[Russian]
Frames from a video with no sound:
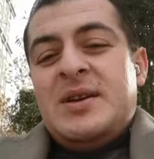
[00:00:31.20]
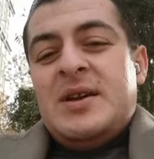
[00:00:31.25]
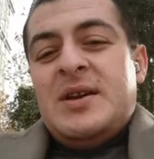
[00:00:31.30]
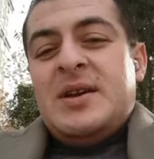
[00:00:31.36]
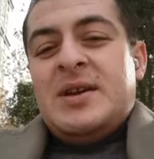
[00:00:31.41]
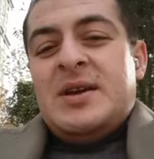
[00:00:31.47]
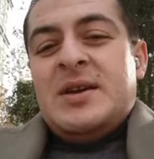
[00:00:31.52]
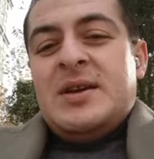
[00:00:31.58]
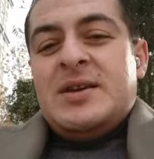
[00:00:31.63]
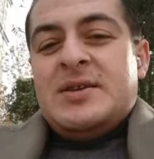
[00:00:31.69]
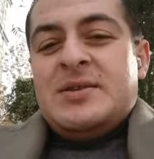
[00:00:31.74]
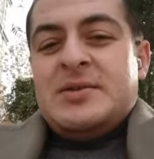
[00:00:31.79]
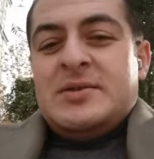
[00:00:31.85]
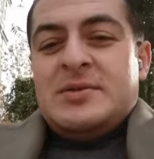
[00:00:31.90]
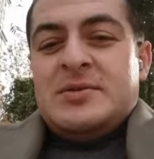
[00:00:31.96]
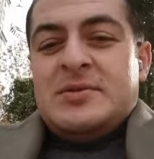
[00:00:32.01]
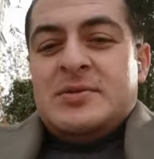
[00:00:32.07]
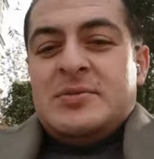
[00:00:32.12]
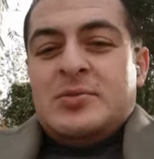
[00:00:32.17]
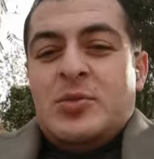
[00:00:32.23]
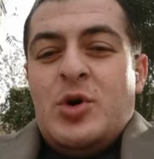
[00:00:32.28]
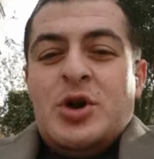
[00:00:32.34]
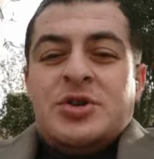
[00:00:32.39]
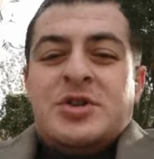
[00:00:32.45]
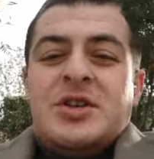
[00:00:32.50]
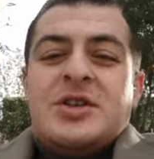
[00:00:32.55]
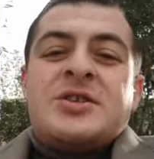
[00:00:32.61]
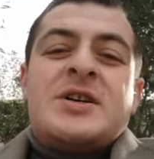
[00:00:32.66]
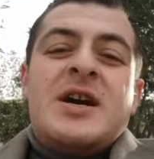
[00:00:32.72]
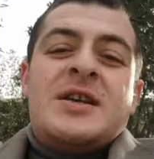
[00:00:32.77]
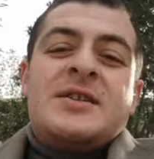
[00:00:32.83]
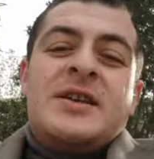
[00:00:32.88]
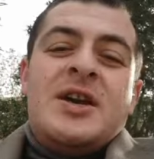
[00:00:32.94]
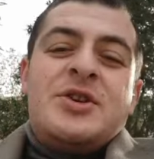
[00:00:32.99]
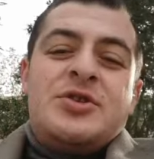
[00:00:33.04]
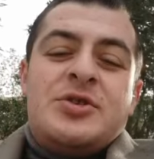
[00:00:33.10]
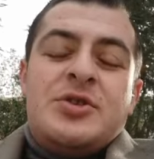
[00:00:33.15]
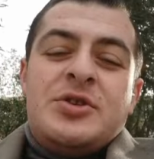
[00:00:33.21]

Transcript: И можно сказать,